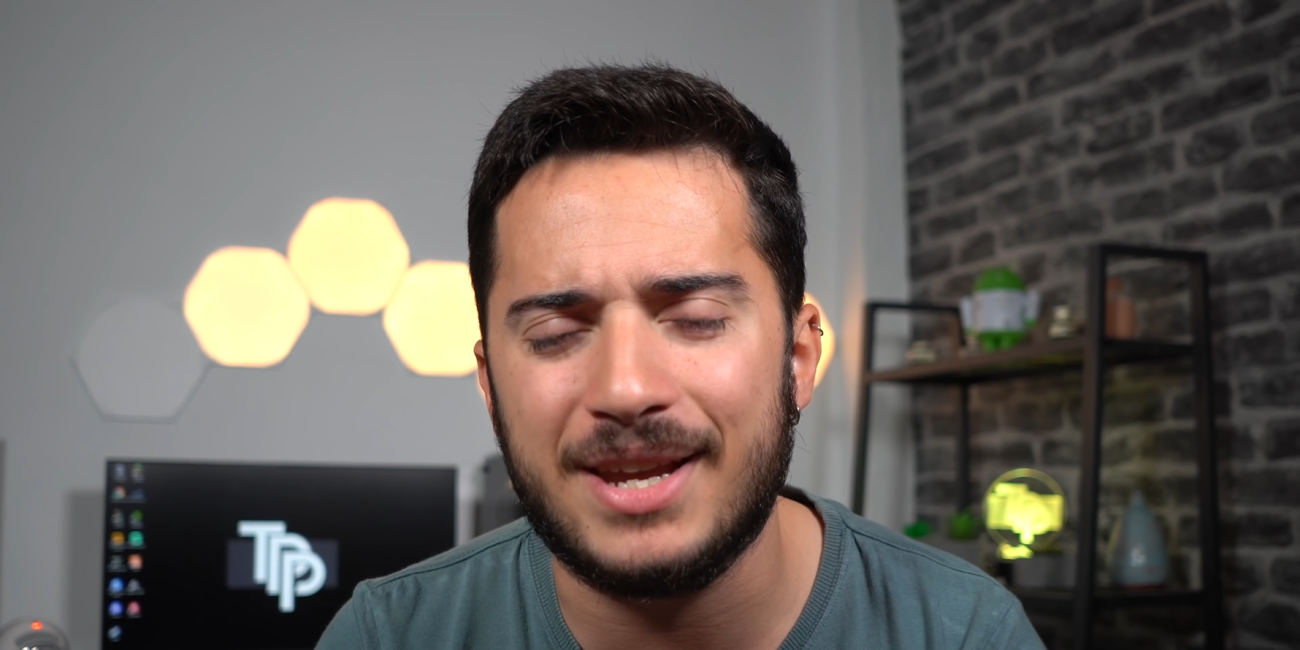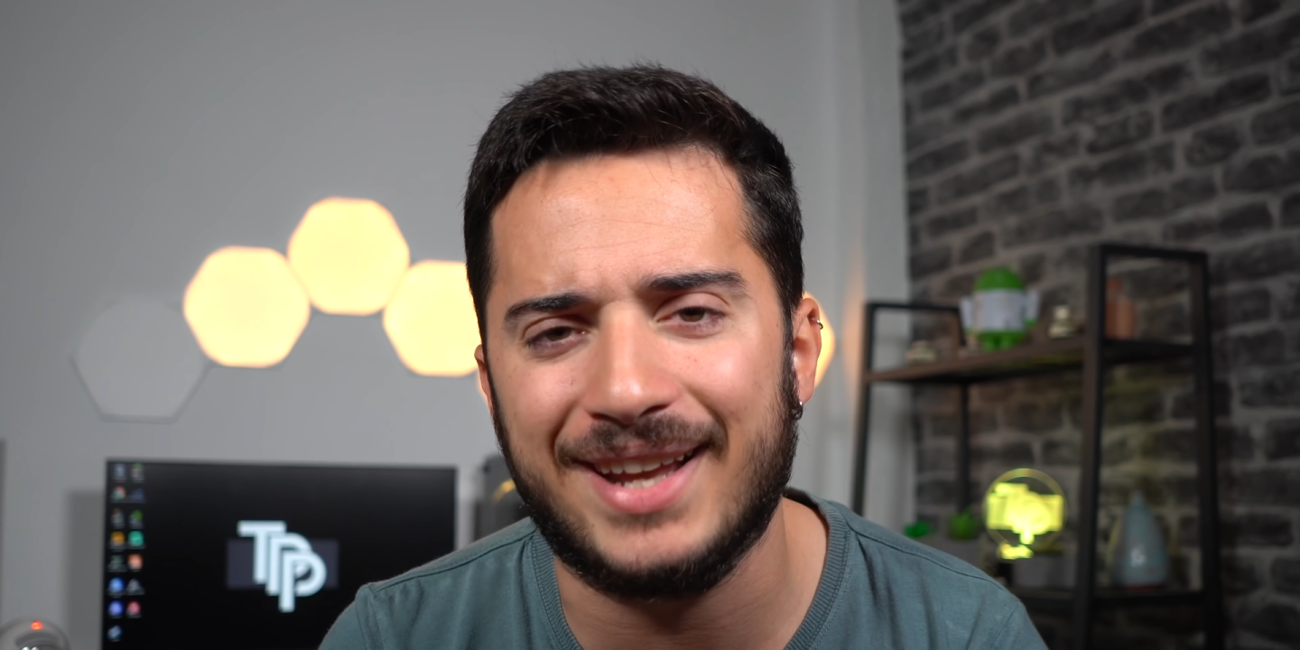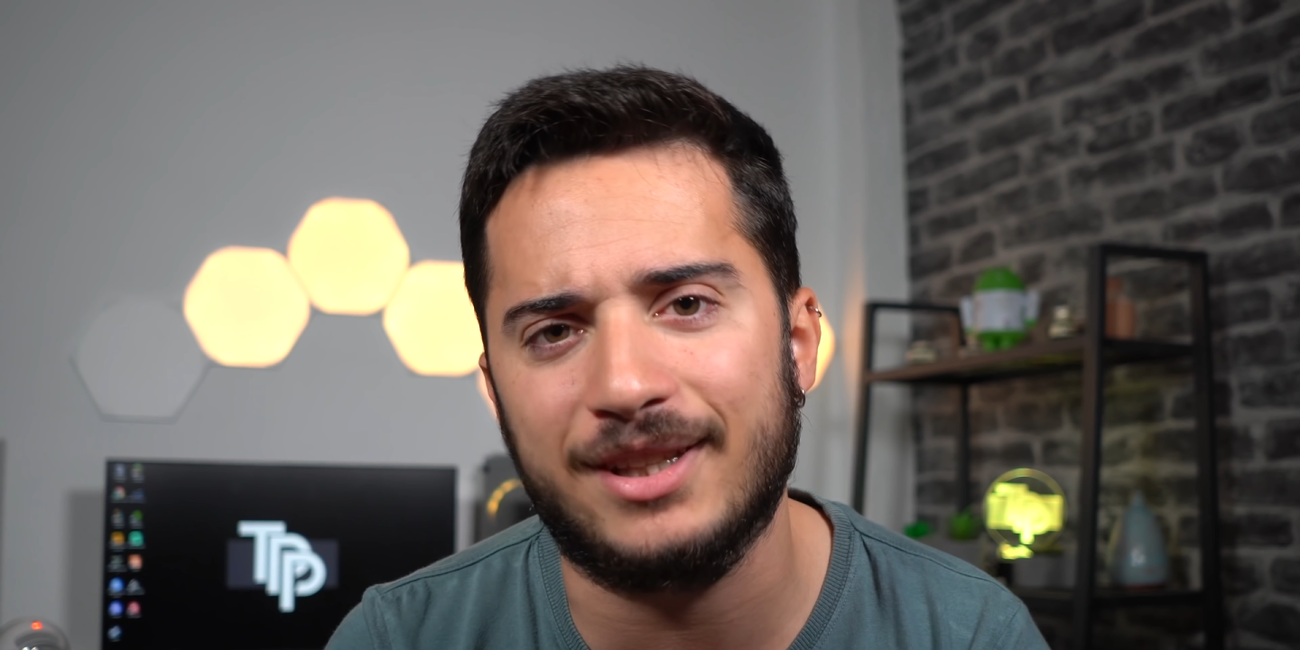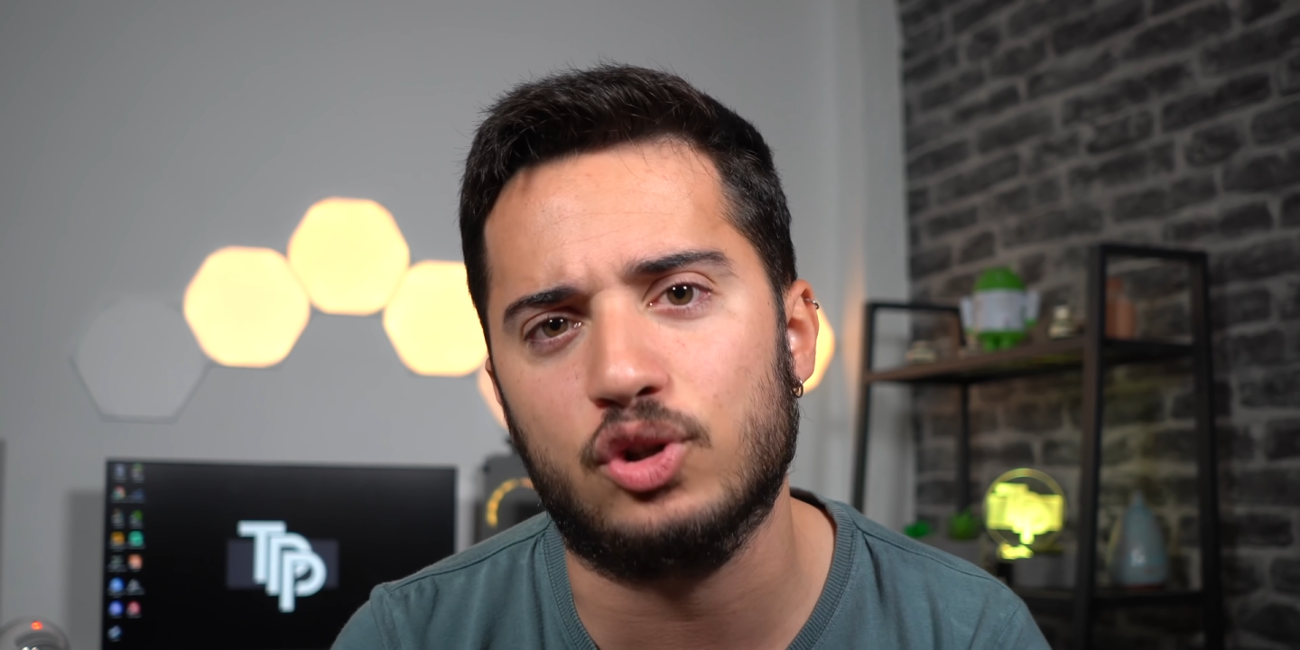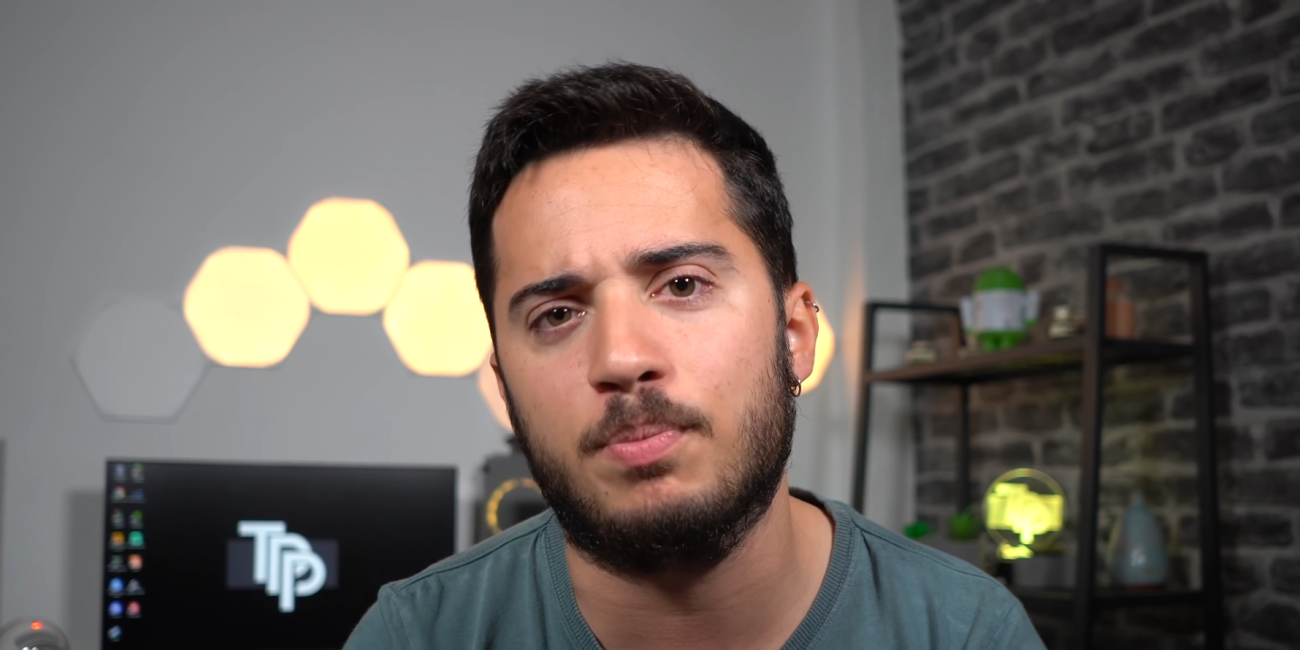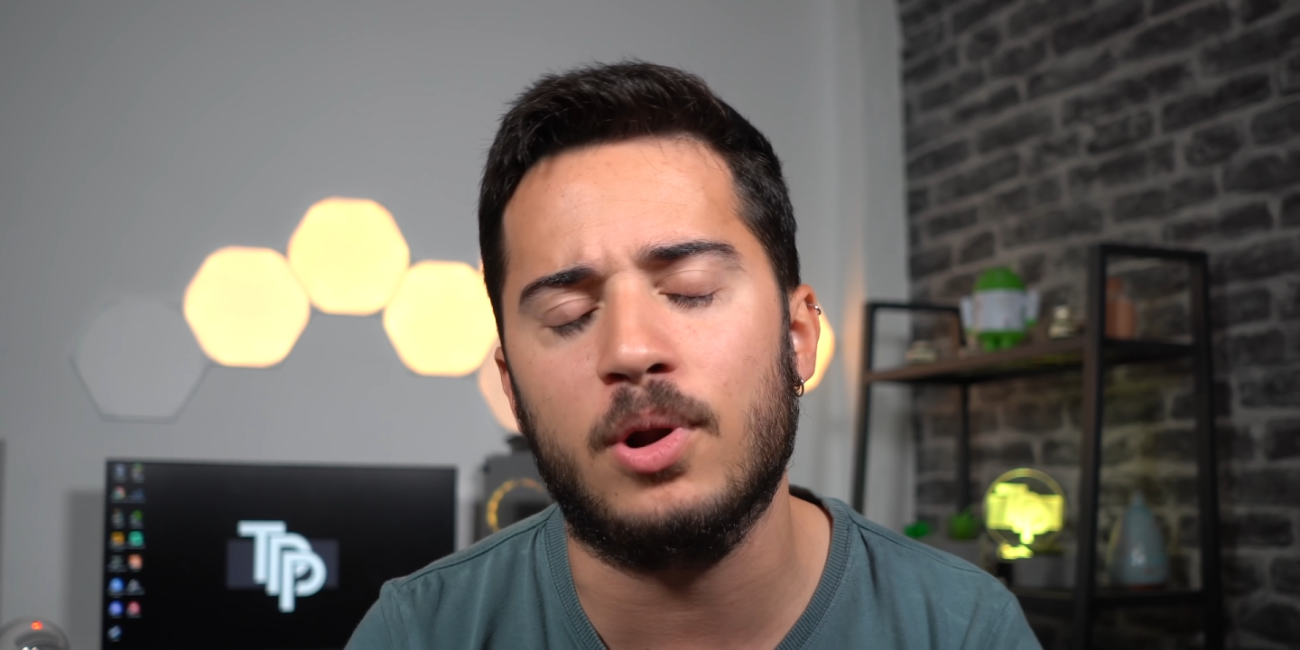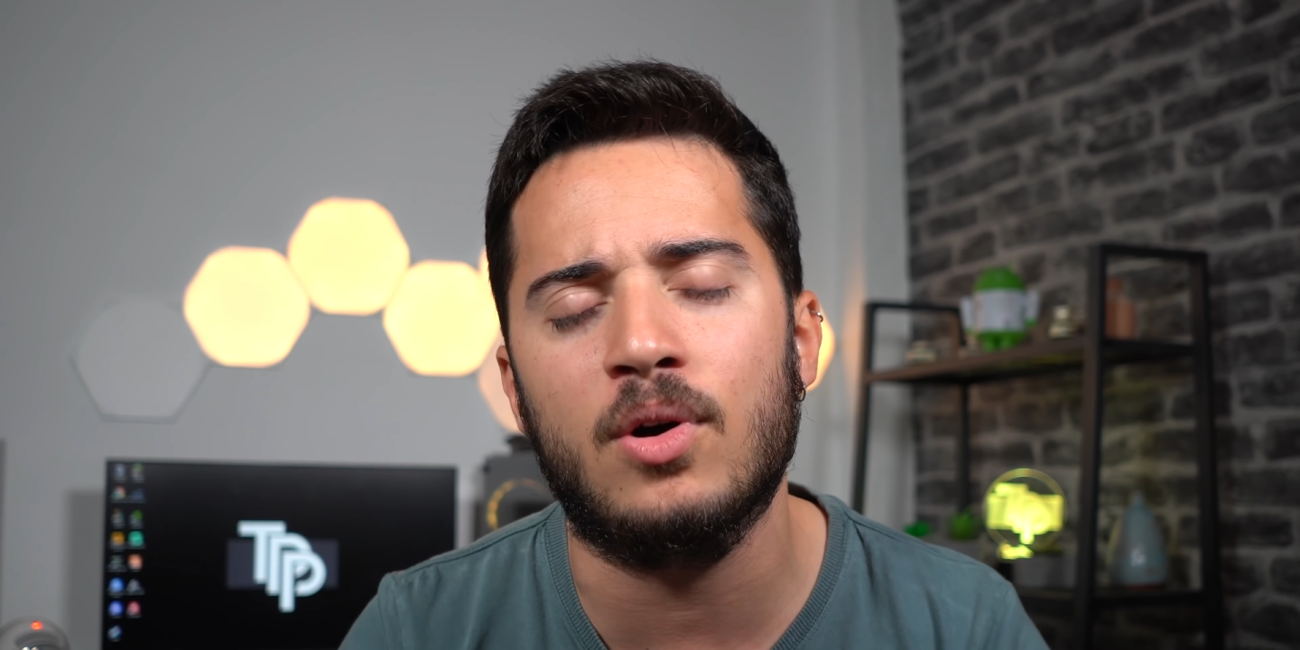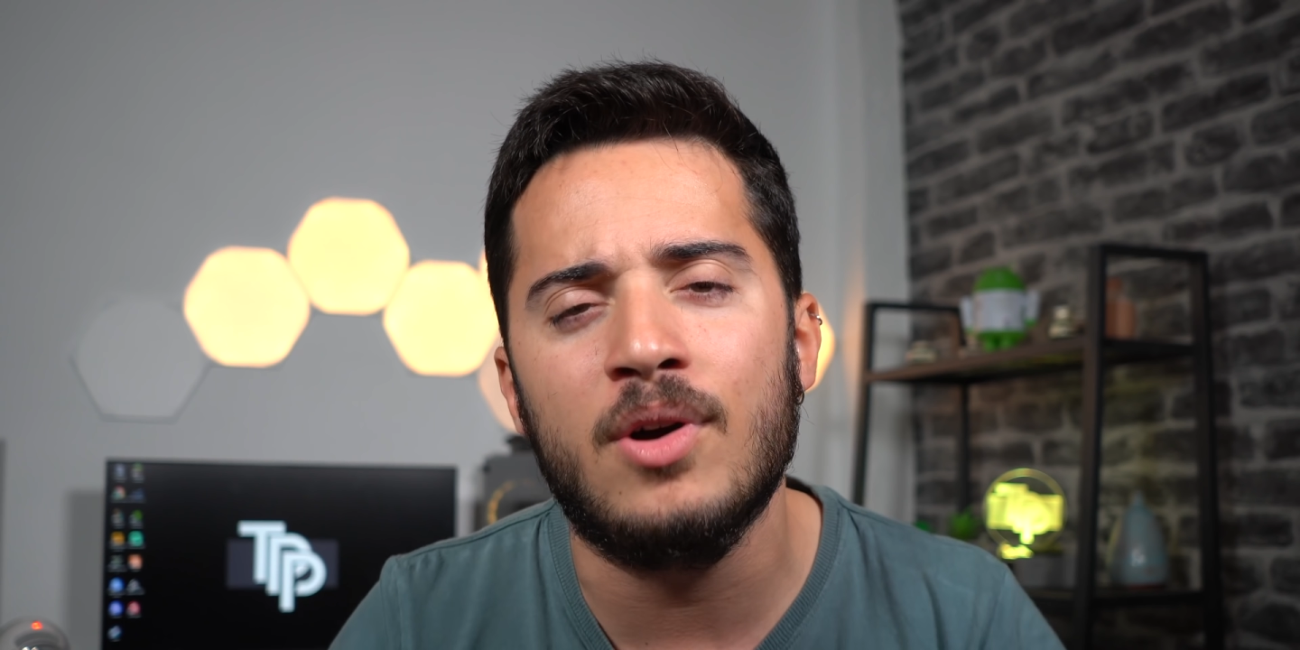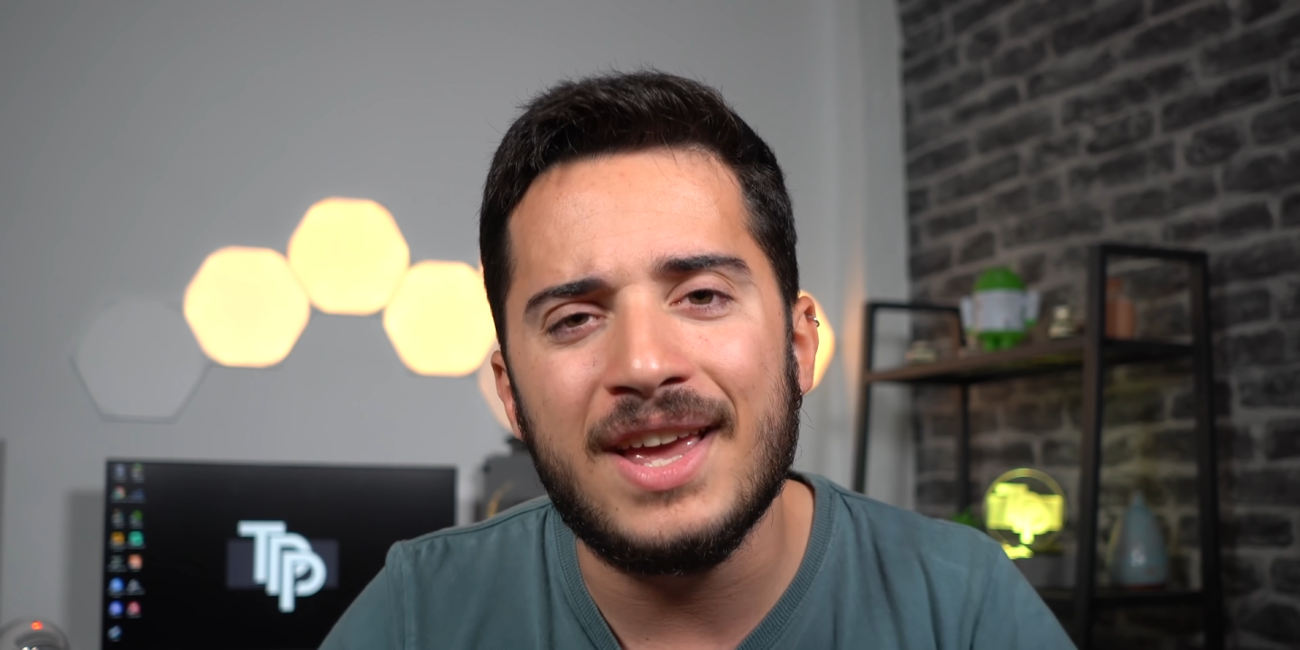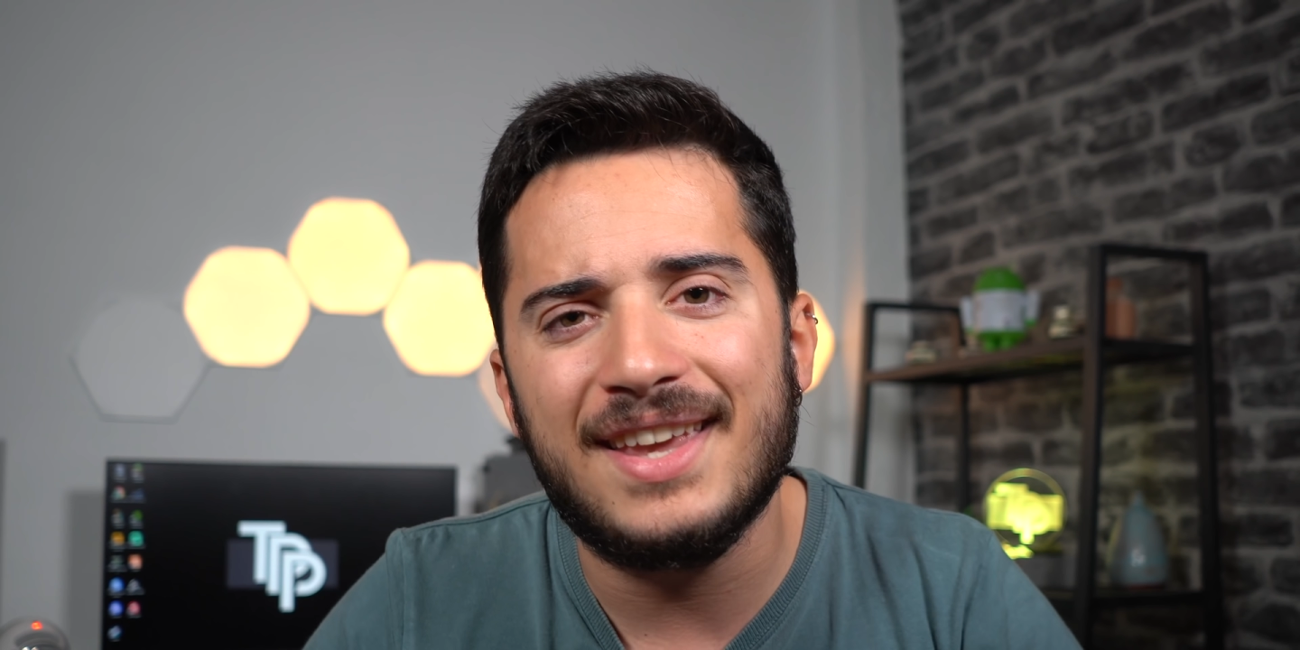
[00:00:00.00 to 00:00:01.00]
GT2
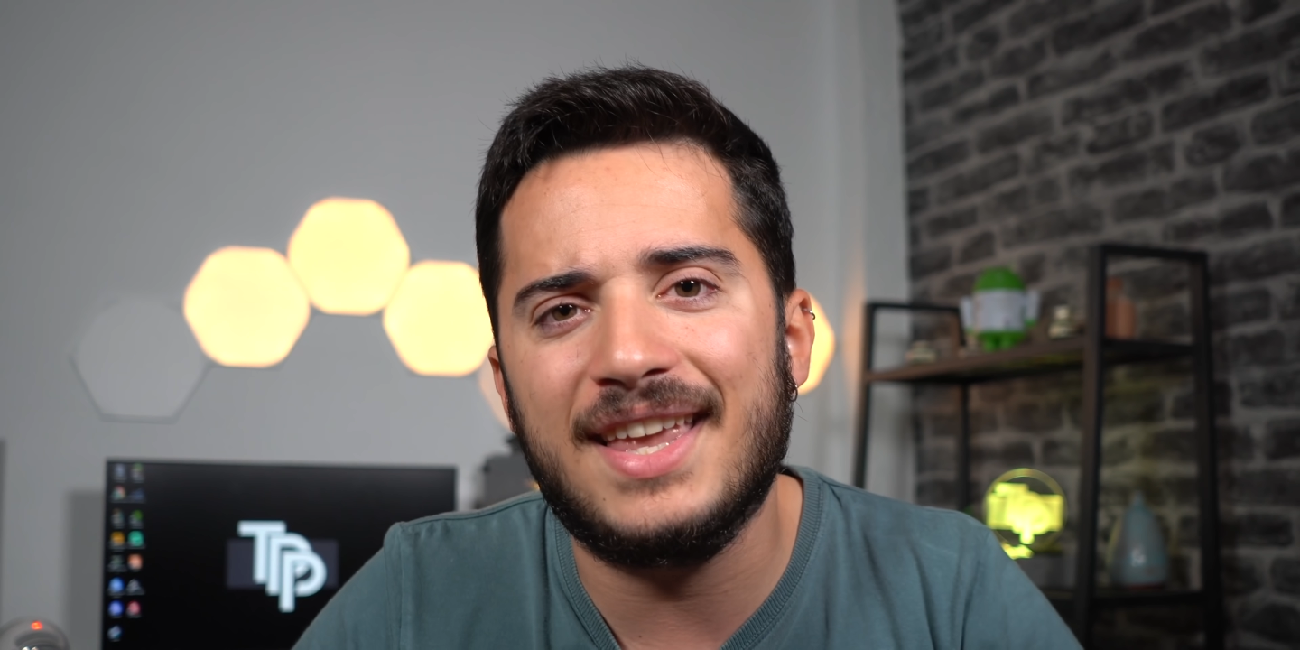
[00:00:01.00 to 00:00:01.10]
Pro